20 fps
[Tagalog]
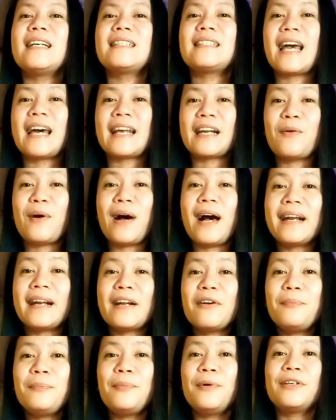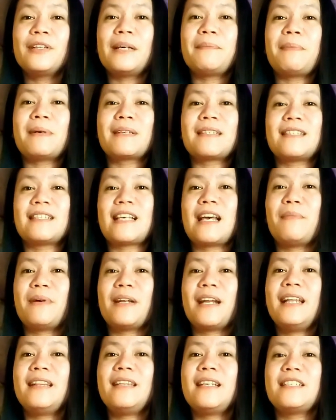At araw-araw po na
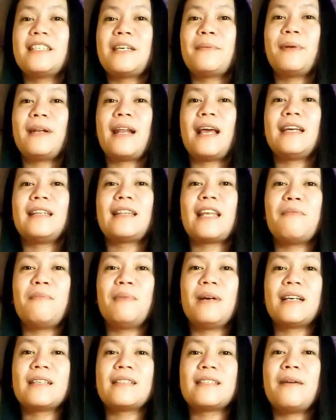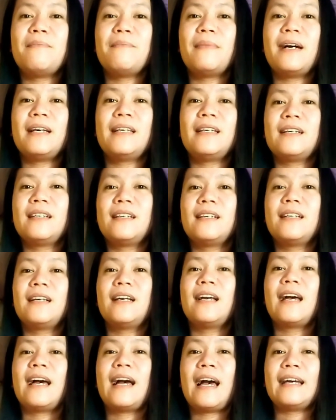pagsasama natin, syempre lagi tayong magkasama,
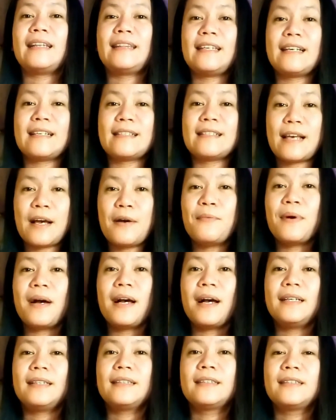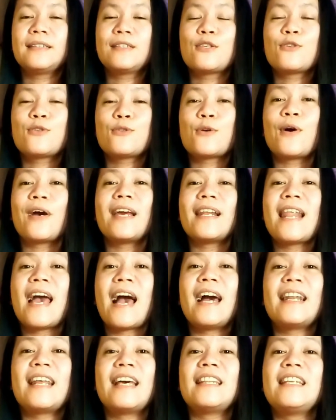ang ating asawa. So,
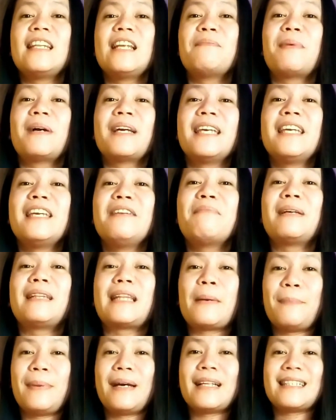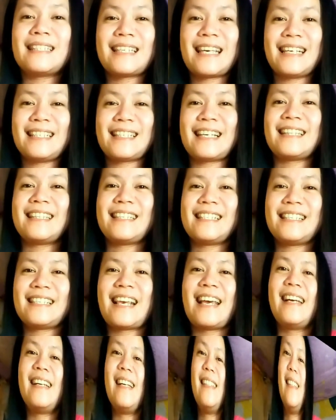kailangan natin ang pagiging matapat sa isa't isa.